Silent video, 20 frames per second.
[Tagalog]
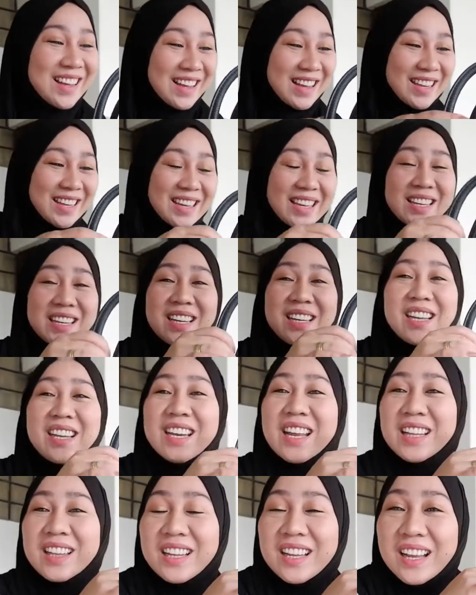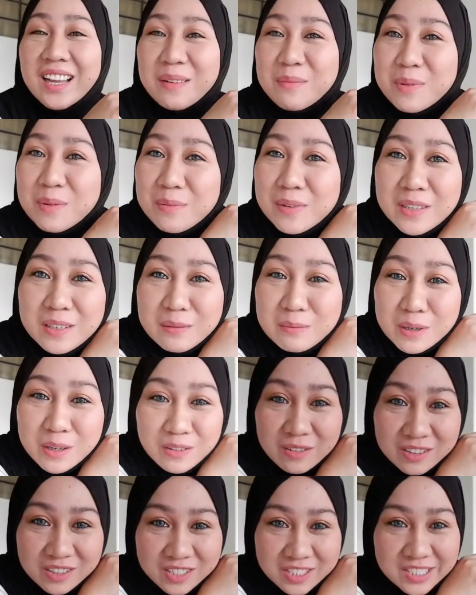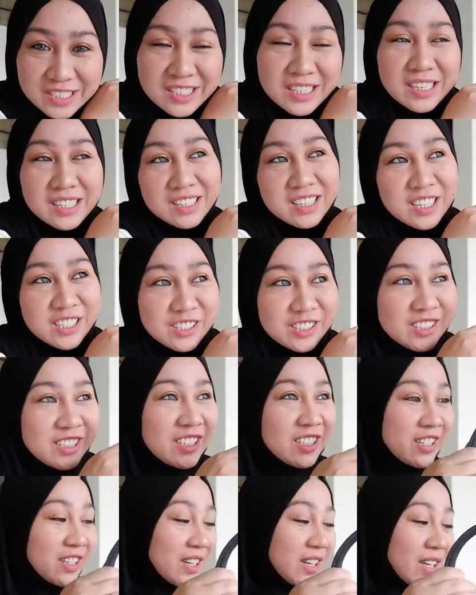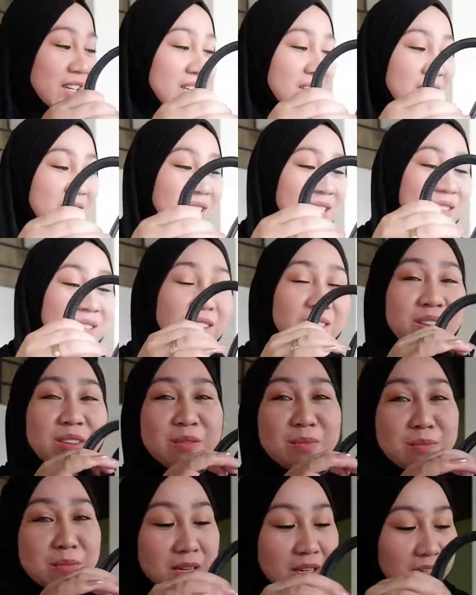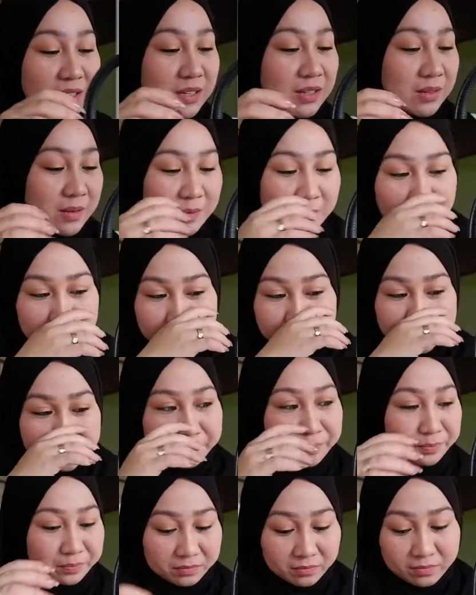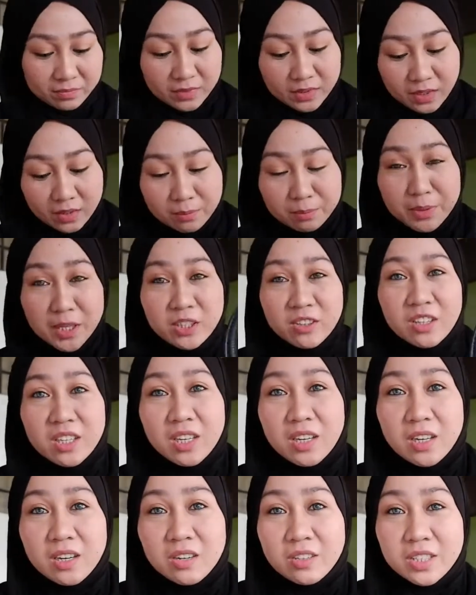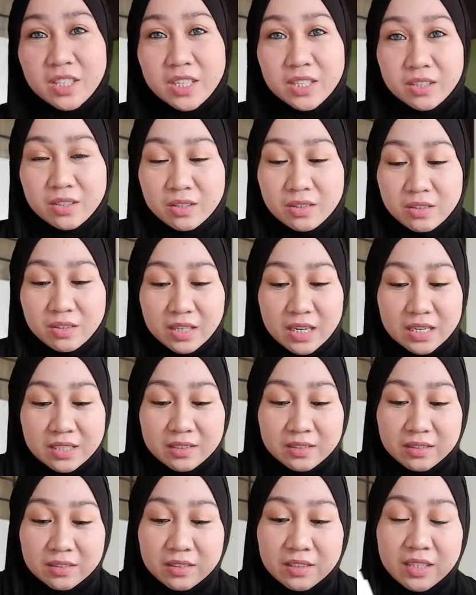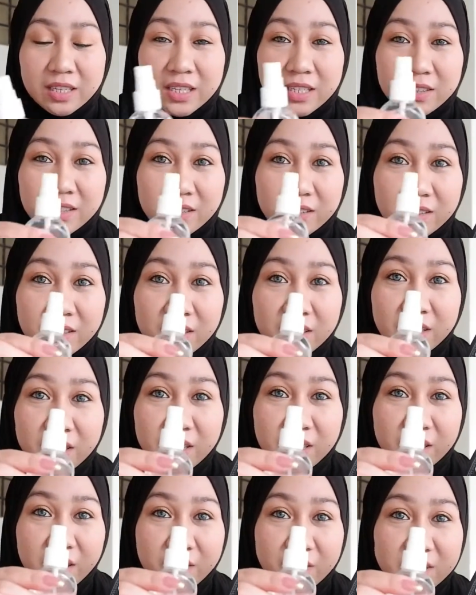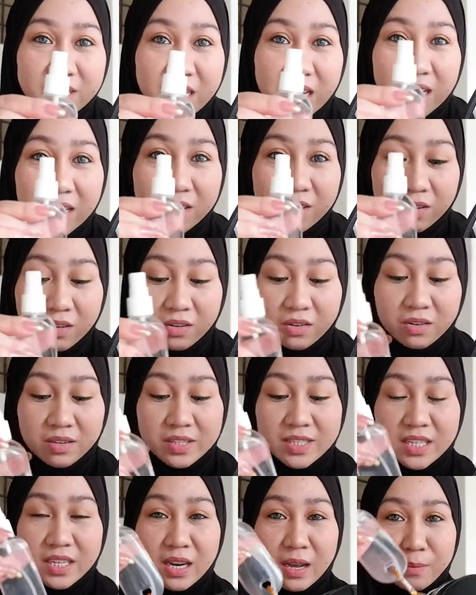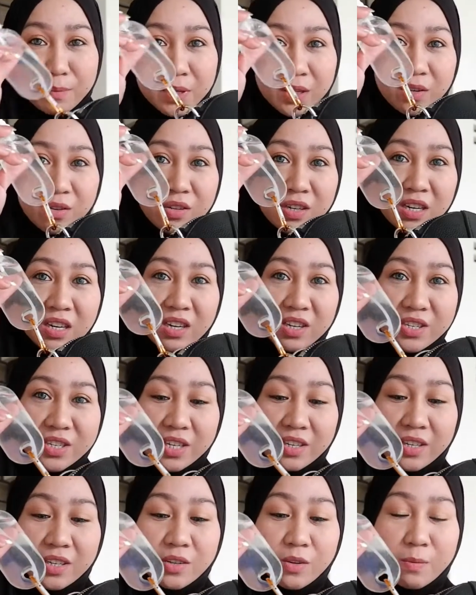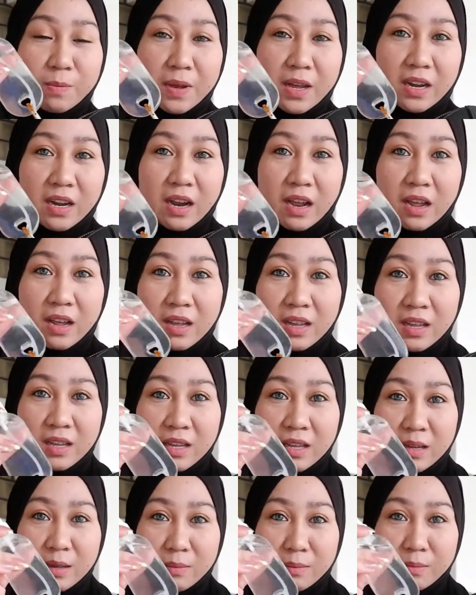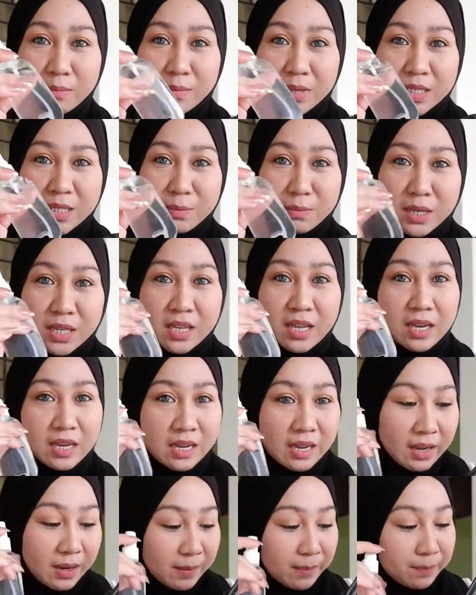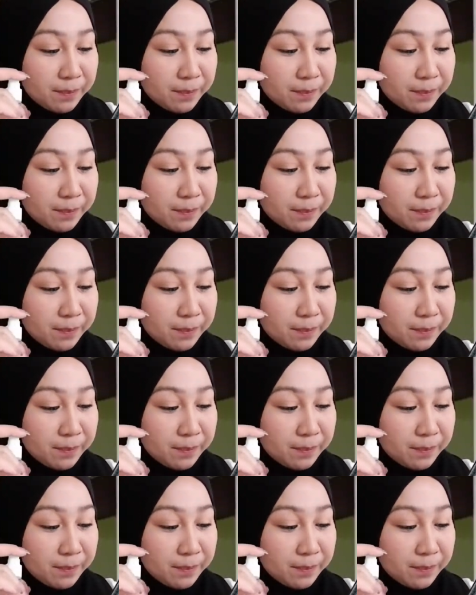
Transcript: Ayan. Hindi natin kayang bumili ng mga original ganern. So, ito yung bag ko. Meron lang ako dito, ano, eto. Yung sa alcohol. Sinabit ko na lang siya dito para mas madali.